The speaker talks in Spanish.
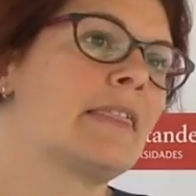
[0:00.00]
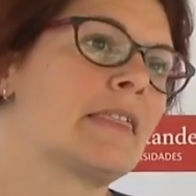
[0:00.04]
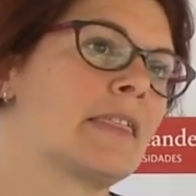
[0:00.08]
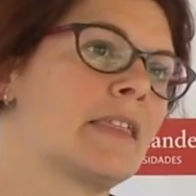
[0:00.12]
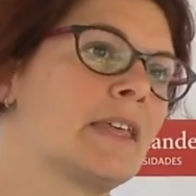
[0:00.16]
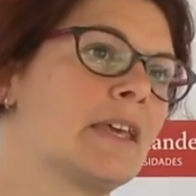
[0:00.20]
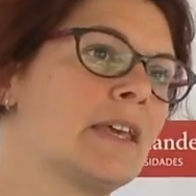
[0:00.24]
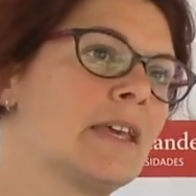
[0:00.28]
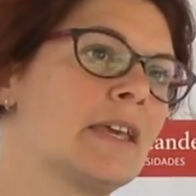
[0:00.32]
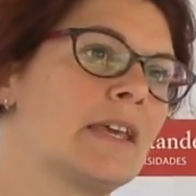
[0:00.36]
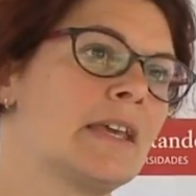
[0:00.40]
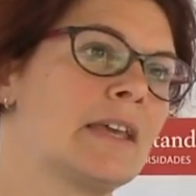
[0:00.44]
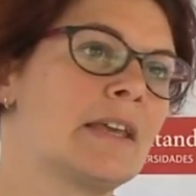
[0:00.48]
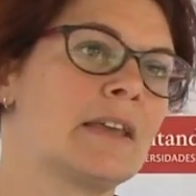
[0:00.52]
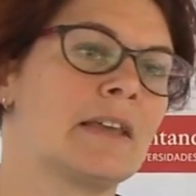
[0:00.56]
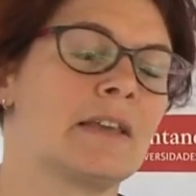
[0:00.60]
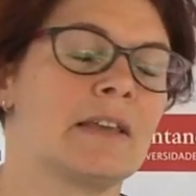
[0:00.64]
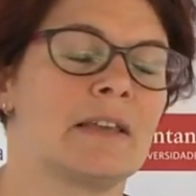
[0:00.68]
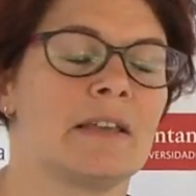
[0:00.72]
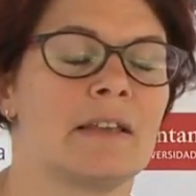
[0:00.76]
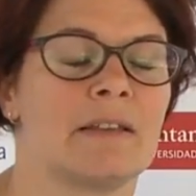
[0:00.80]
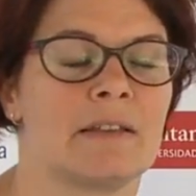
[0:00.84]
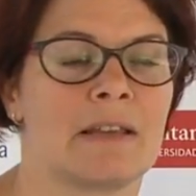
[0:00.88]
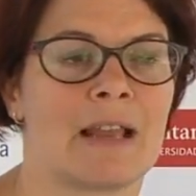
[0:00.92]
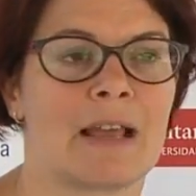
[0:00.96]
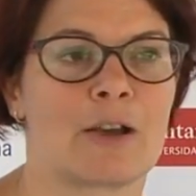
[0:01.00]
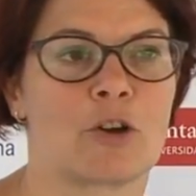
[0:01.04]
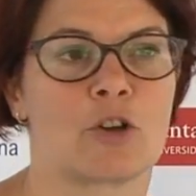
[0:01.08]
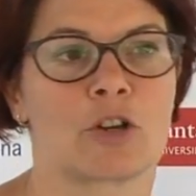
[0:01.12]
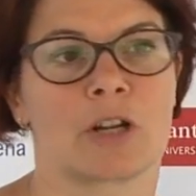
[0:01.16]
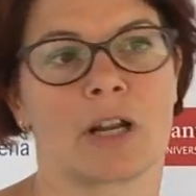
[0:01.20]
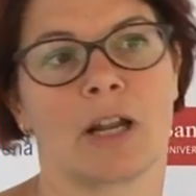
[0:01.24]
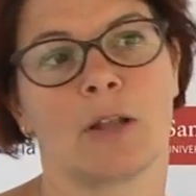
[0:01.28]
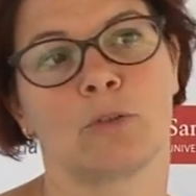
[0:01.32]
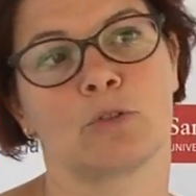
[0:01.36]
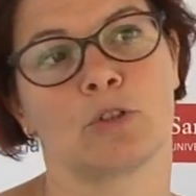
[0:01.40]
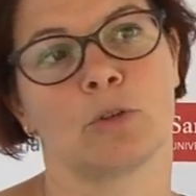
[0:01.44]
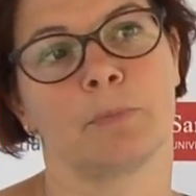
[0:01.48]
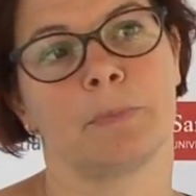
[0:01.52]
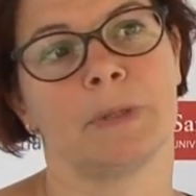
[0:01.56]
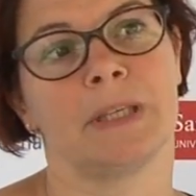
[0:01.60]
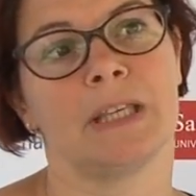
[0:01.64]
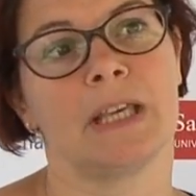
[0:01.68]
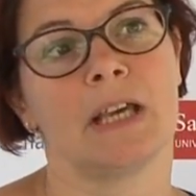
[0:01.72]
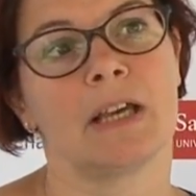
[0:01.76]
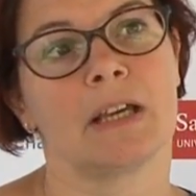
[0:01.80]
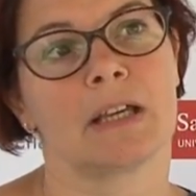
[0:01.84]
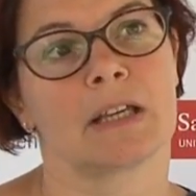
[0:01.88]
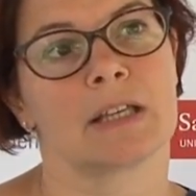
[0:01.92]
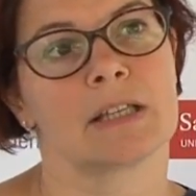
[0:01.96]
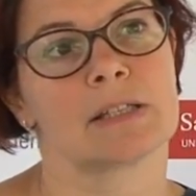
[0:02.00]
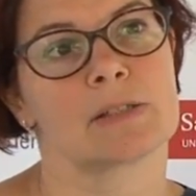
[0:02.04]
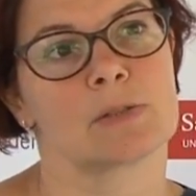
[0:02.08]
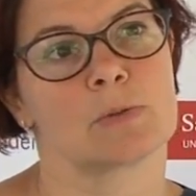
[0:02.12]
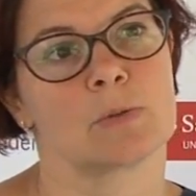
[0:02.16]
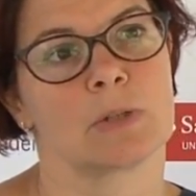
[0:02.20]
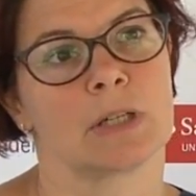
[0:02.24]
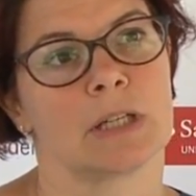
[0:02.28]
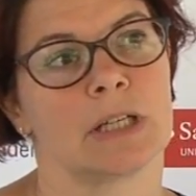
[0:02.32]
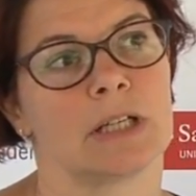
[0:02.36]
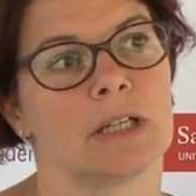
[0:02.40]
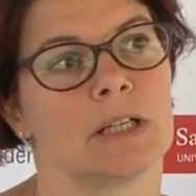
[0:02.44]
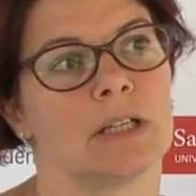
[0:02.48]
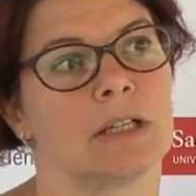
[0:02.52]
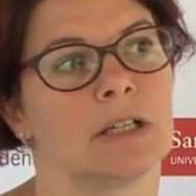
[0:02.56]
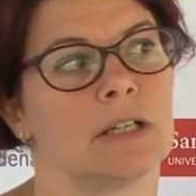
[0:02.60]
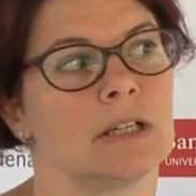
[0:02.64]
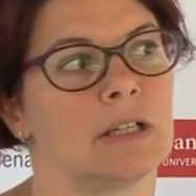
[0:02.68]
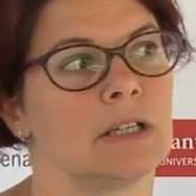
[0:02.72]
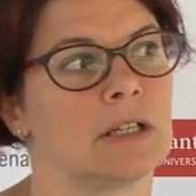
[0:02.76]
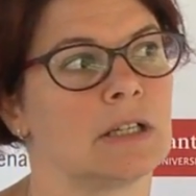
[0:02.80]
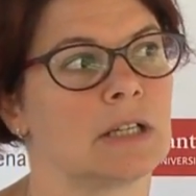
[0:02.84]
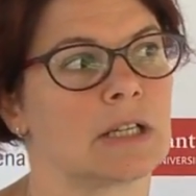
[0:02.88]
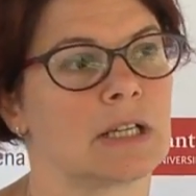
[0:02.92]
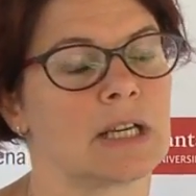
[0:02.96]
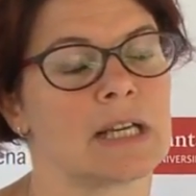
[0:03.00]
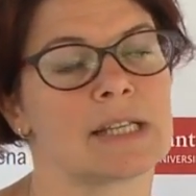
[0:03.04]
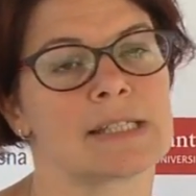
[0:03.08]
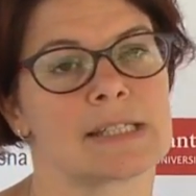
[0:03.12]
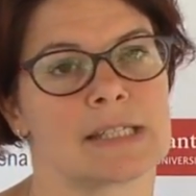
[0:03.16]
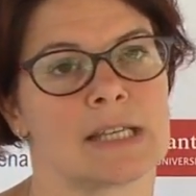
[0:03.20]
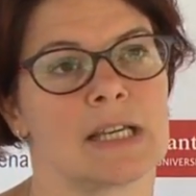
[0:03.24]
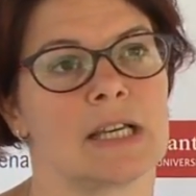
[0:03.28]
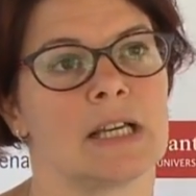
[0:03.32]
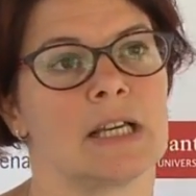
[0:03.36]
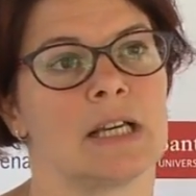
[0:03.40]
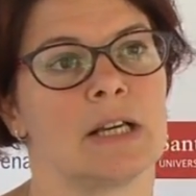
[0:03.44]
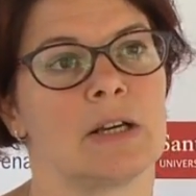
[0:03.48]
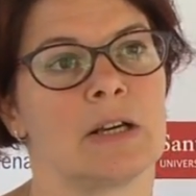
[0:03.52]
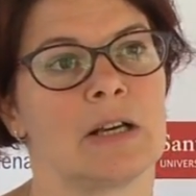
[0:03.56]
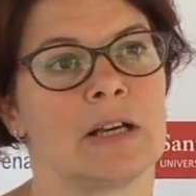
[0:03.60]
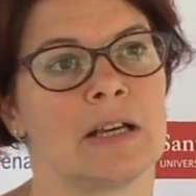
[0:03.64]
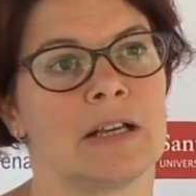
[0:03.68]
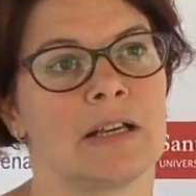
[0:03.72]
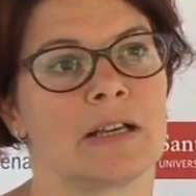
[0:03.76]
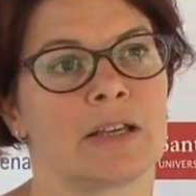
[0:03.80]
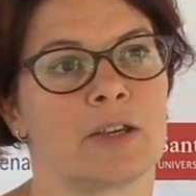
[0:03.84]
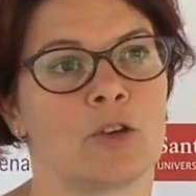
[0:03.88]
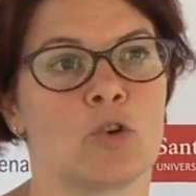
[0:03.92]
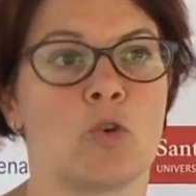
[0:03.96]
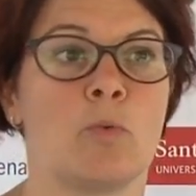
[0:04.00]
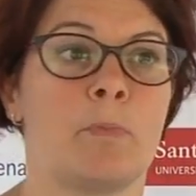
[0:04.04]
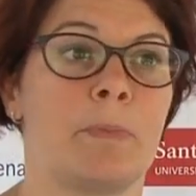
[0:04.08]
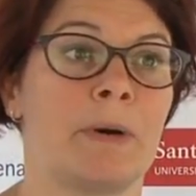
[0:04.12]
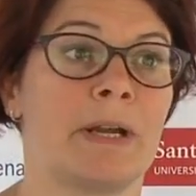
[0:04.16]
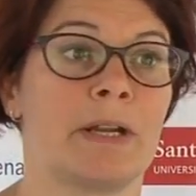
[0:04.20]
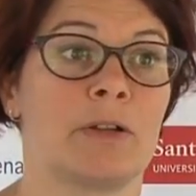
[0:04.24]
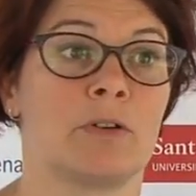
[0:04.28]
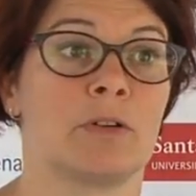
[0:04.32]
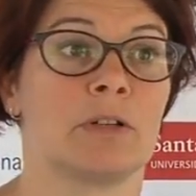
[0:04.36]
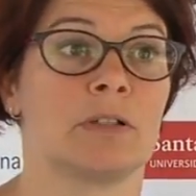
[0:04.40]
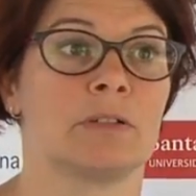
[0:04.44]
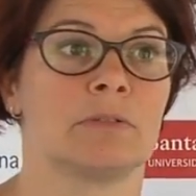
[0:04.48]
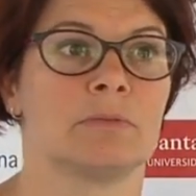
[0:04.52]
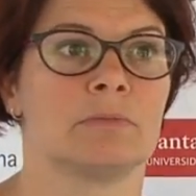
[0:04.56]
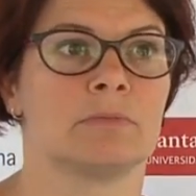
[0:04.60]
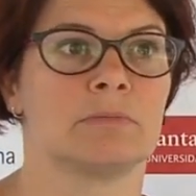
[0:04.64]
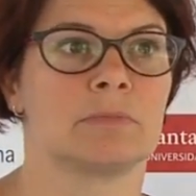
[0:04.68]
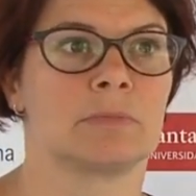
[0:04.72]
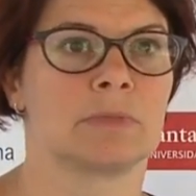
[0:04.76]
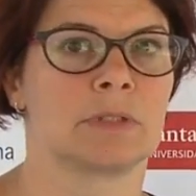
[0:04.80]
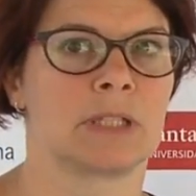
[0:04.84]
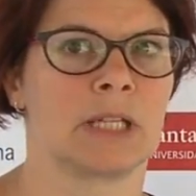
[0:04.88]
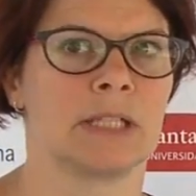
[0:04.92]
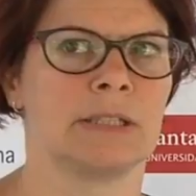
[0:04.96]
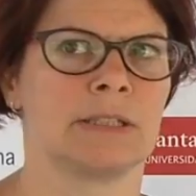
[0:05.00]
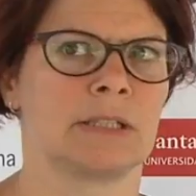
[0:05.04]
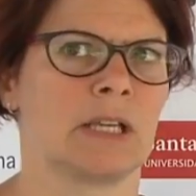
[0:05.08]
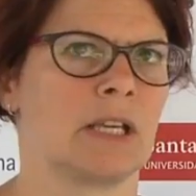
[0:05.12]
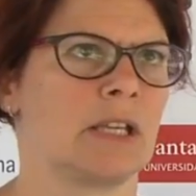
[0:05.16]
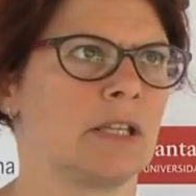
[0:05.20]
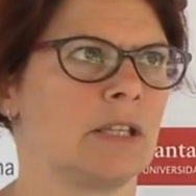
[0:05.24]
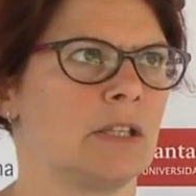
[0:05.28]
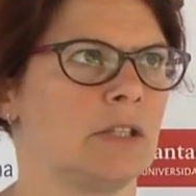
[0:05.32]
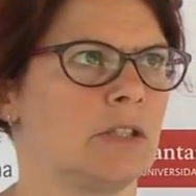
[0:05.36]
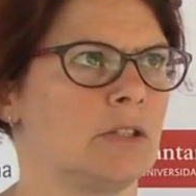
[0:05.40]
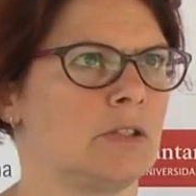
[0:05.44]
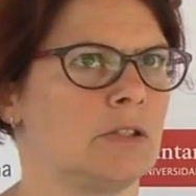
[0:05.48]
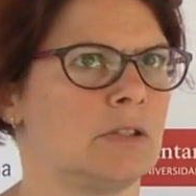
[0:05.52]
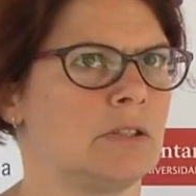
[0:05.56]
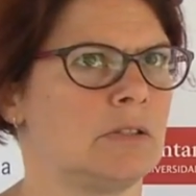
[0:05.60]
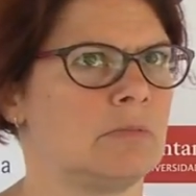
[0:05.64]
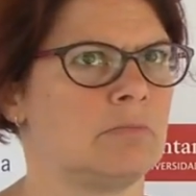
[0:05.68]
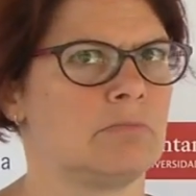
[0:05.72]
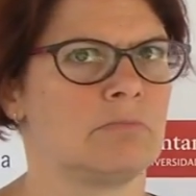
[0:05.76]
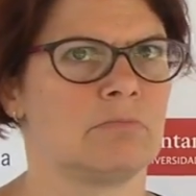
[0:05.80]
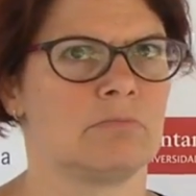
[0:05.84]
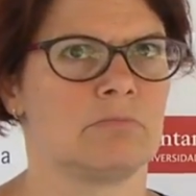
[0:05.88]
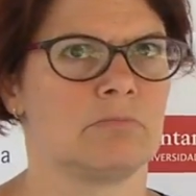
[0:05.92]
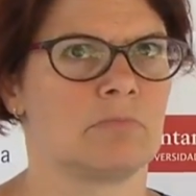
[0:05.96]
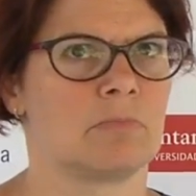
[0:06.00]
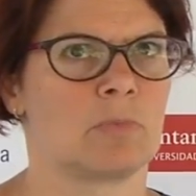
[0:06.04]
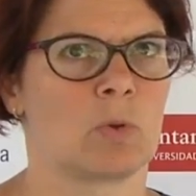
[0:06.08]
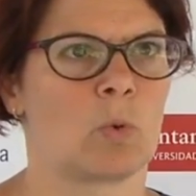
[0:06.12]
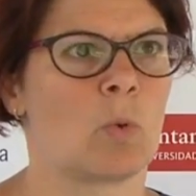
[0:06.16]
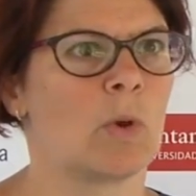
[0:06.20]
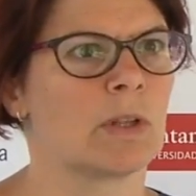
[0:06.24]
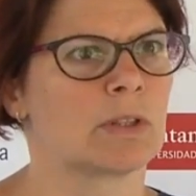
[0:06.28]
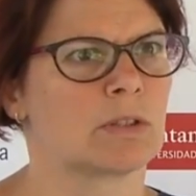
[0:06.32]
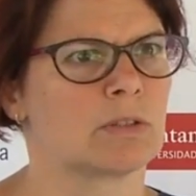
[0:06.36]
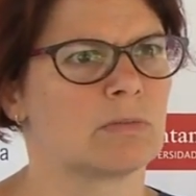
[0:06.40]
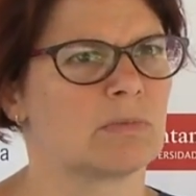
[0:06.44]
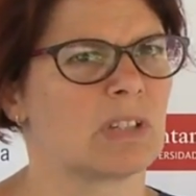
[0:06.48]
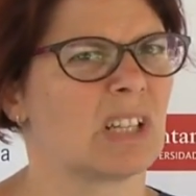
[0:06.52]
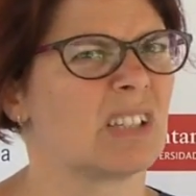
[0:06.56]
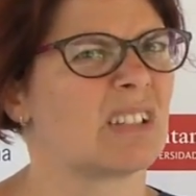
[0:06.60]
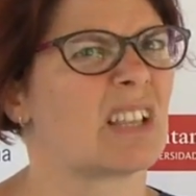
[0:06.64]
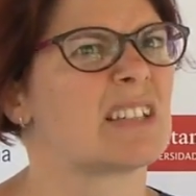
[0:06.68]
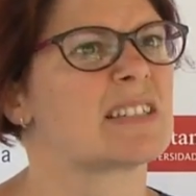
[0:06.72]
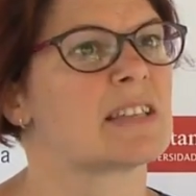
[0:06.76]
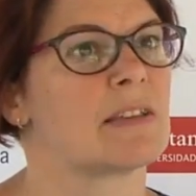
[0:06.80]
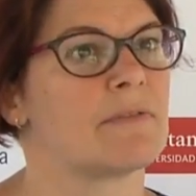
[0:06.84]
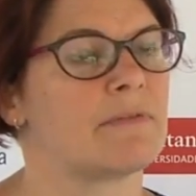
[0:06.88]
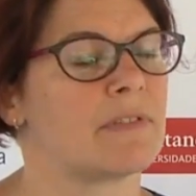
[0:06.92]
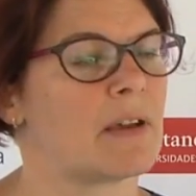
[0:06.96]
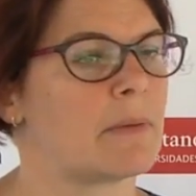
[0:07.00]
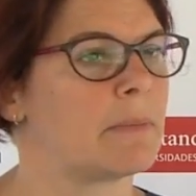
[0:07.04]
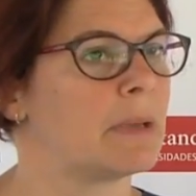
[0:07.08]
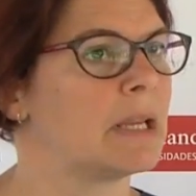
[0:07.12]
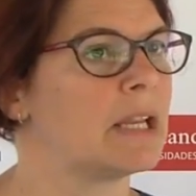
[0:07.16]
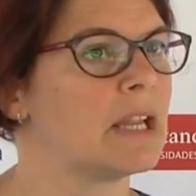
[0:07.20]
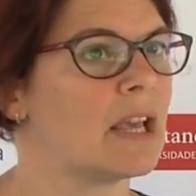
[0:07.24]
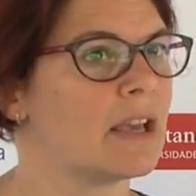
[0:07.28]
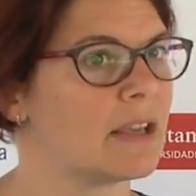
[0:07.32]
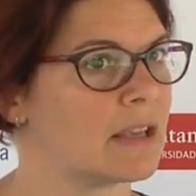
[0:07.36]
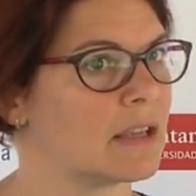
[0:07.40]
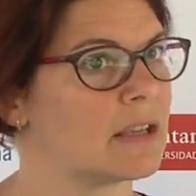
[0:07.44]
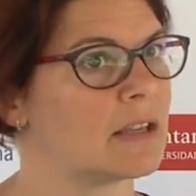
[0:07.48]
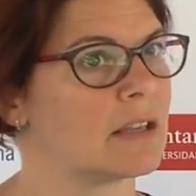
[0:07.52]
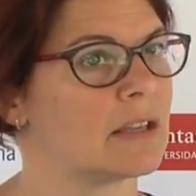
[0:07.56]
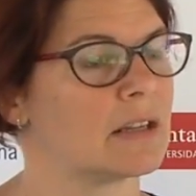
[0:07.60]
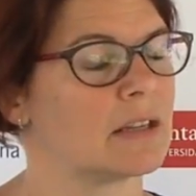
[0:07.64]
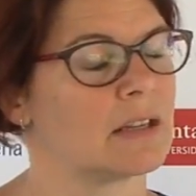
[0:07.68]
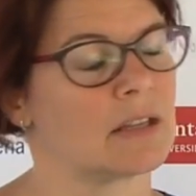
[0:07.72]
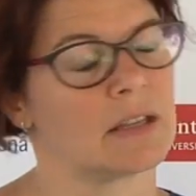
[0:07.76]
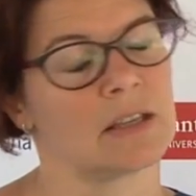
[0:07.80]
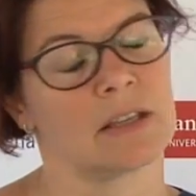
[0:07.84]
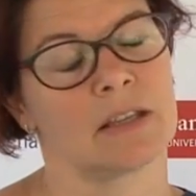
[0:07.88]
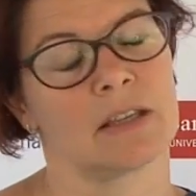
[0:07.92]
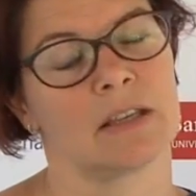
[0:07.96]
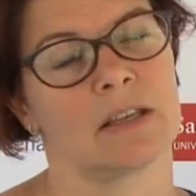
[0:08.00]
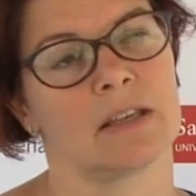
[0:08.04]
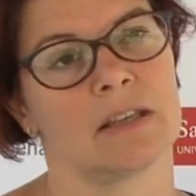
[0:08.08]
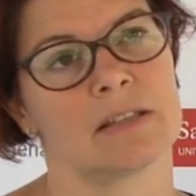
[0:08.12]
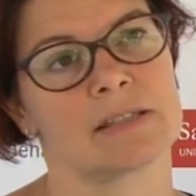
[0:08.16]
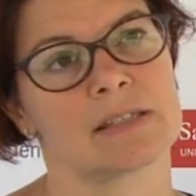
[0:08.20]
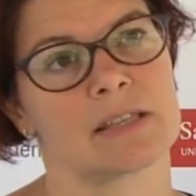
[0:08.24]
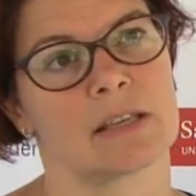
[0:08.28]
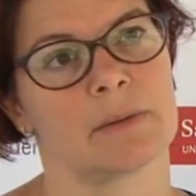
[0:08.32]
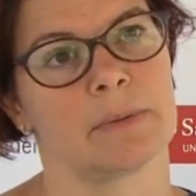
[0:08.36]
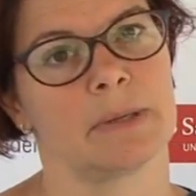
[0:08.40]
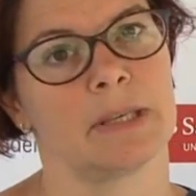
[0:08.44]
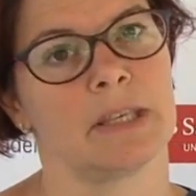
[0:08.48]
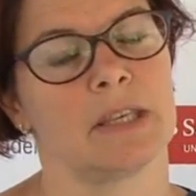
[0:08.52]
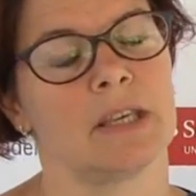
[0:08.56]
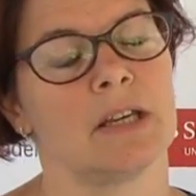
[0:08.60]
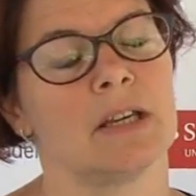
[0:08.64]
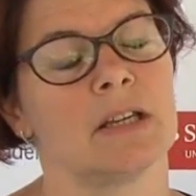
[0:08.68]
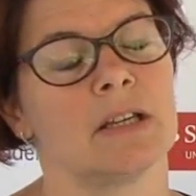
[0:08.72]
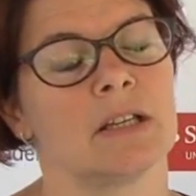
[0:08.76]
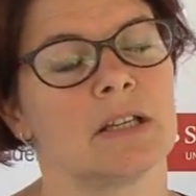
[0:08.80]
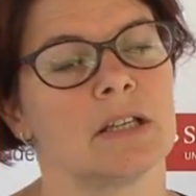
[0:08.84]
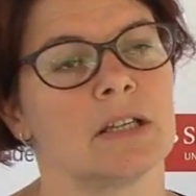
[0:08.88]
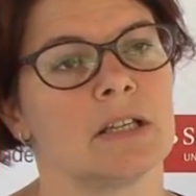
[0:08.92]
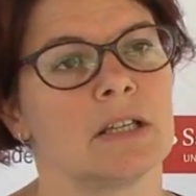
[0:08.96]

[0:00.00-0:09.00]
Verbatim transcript: hice en la Corral Utopía, que es una casa que ocuparon 36 familias en, Sevilla.